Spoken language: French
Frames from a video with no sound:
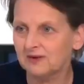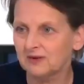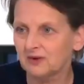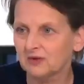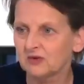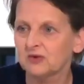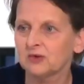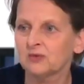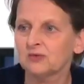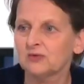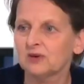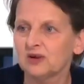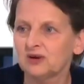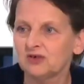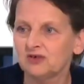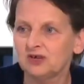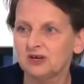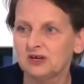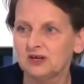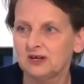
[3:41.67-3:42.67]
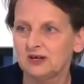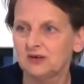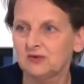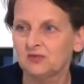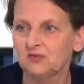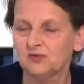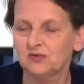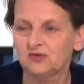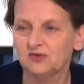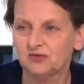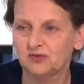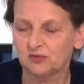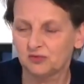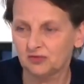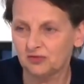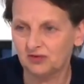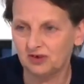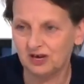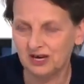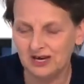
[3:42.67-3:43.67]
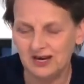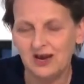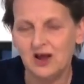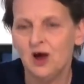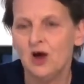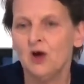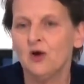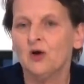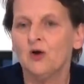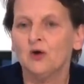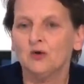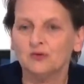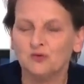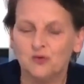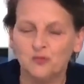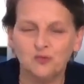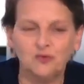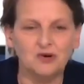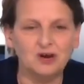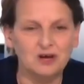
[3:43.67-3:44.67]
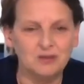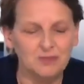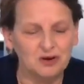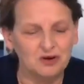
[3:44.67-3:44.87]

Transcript: c'est l'ensemble de la Chine qui est touchée ce qu'on pourrait